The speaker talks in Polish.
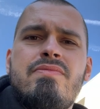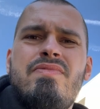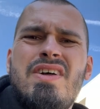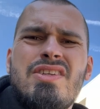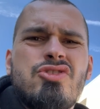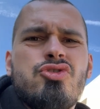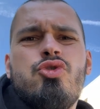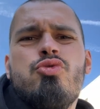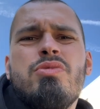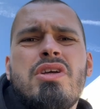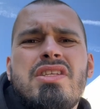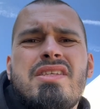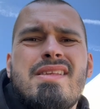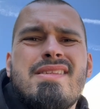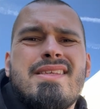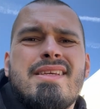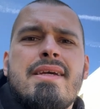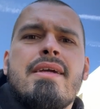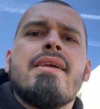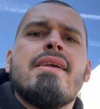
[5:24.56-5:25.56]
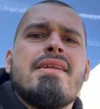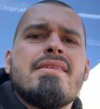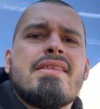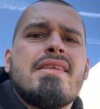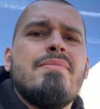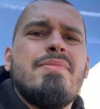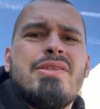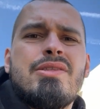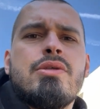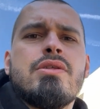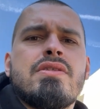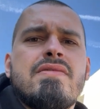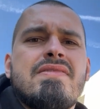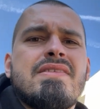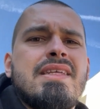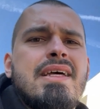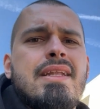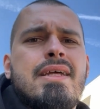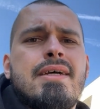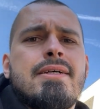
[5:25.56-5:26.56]
Warto umieć język angielski będąc w
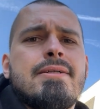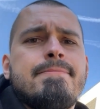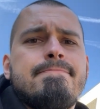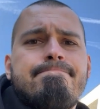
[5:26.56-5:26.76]
Stanach.